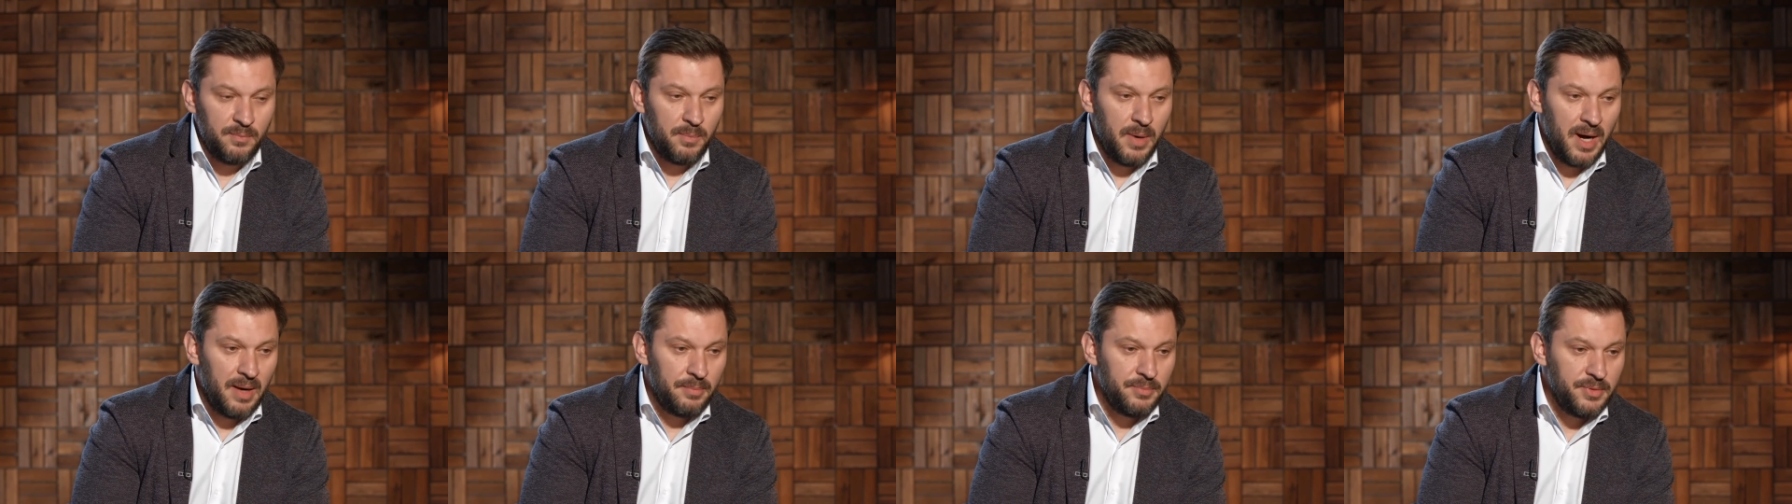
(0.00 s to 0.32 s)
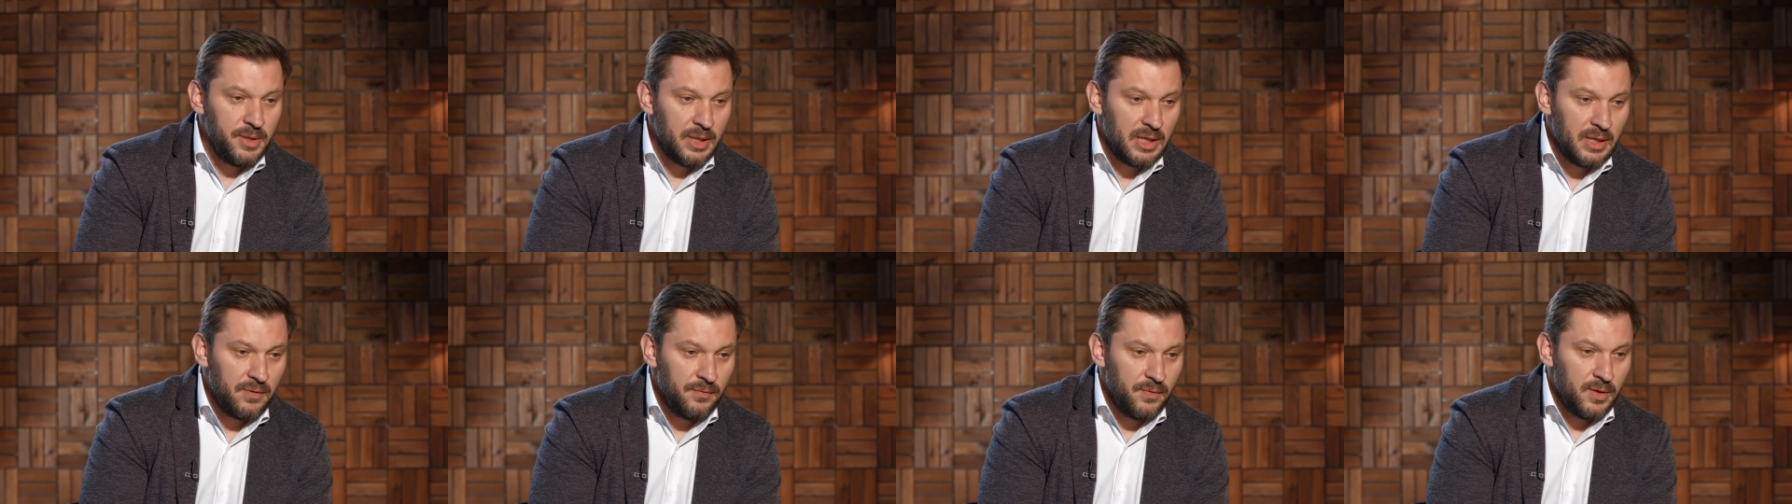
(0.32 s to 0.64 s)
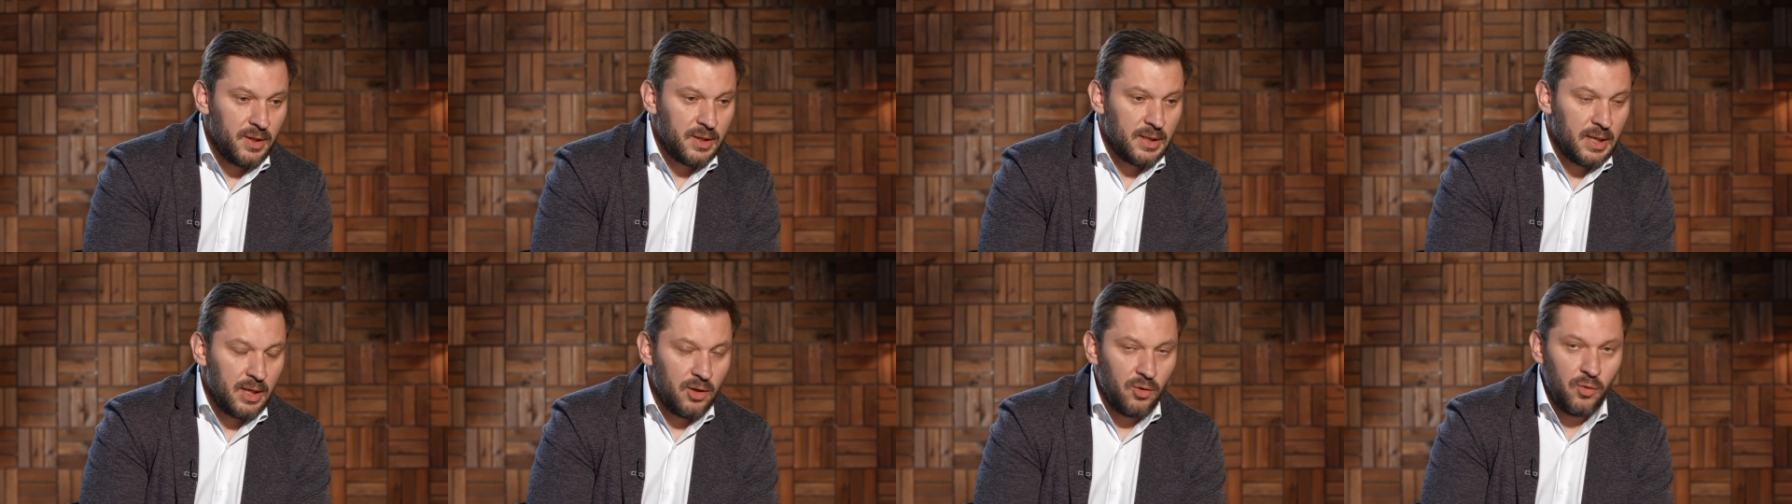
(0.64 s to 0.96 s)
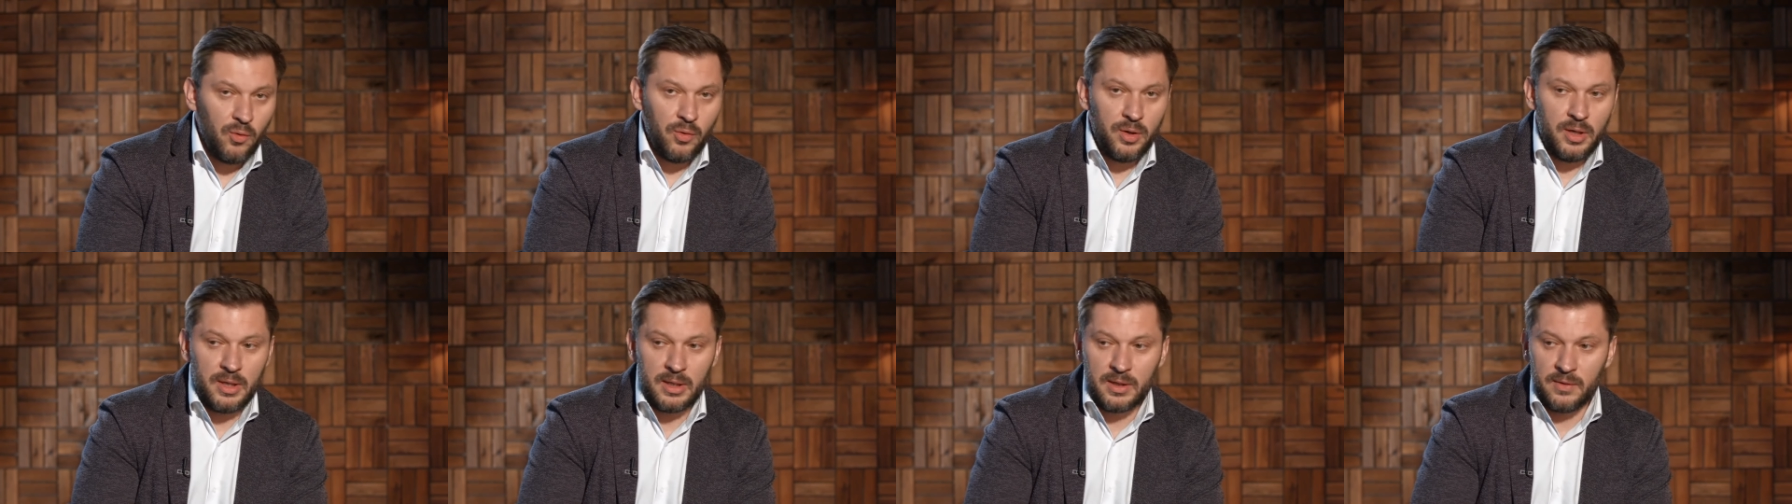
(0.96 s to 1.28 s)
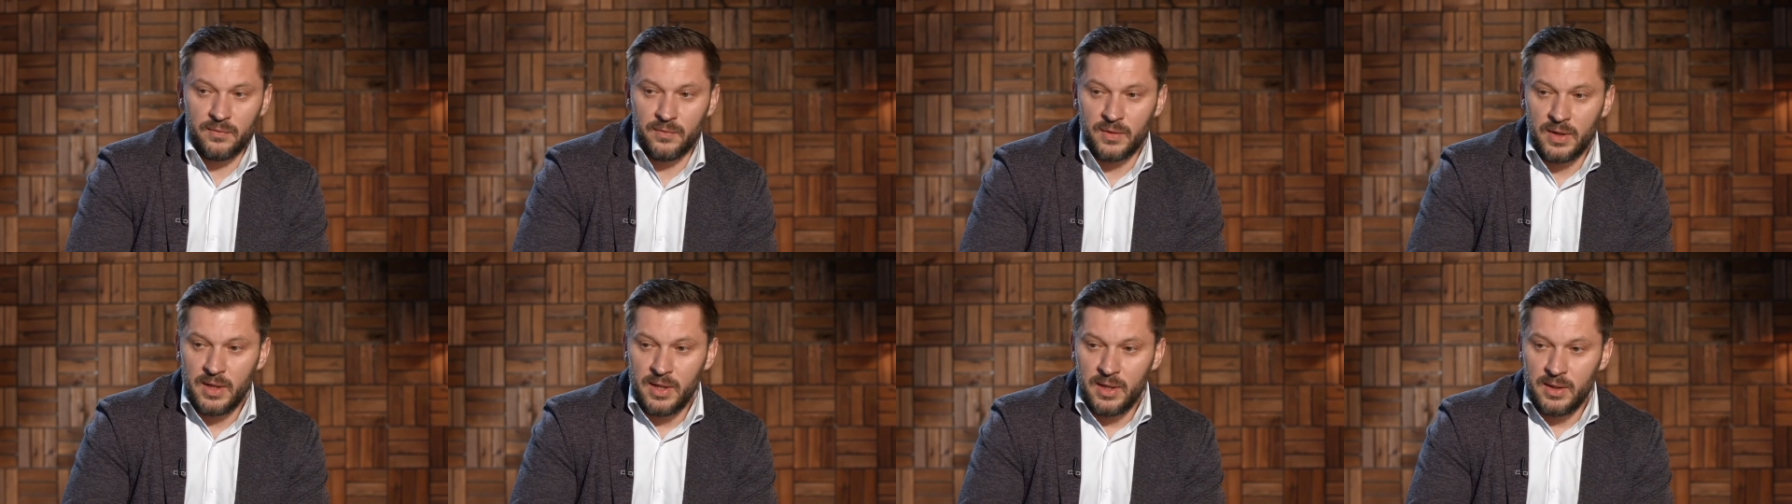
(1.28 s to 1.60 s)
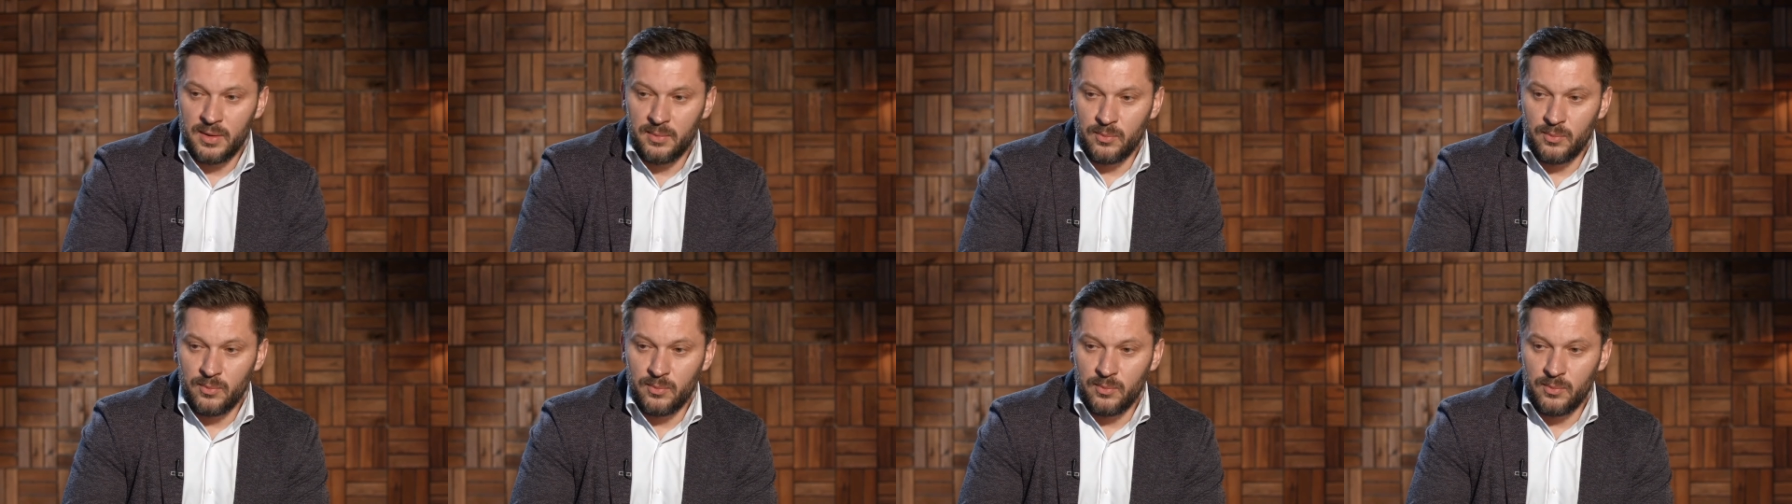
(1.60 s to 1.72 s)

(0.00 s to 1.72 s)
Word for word: бабников, алкоголиков,